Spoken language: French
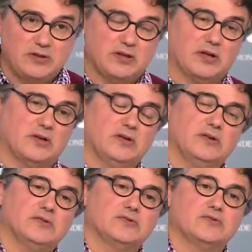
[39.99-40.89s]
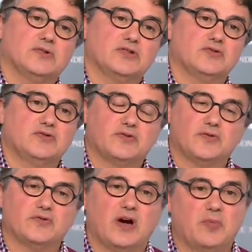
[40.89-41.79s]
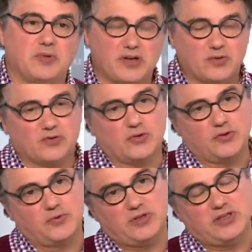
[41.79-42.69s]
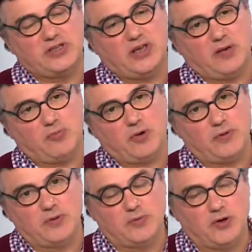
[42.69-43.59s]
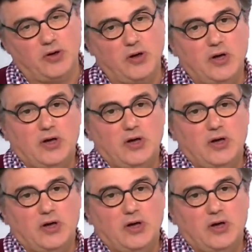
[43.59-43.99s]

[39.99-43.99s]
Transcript: de, d'accord Je voudrais juste vous rappeler qu'aujourd'hui, il y a probablement